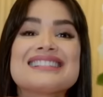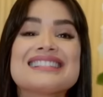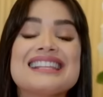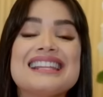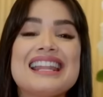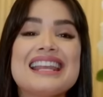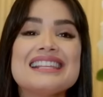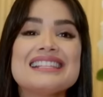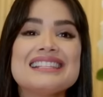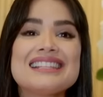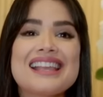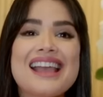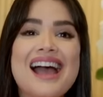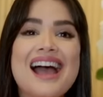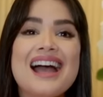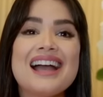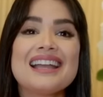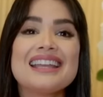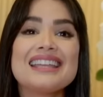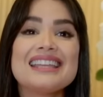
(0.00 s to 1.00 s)

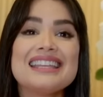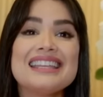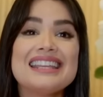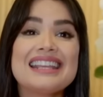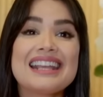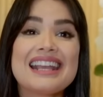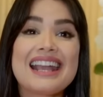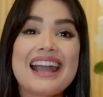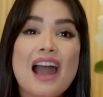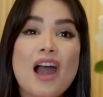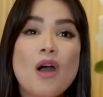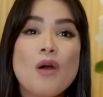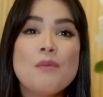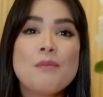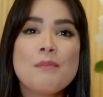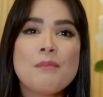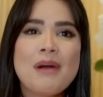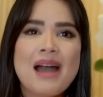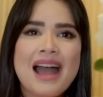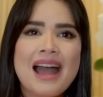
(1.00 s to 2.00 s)
silenciar e
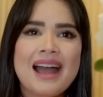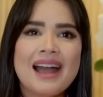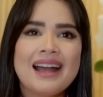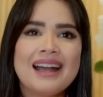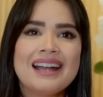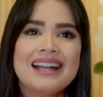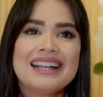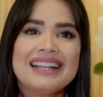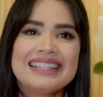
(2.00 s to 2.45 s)
calmar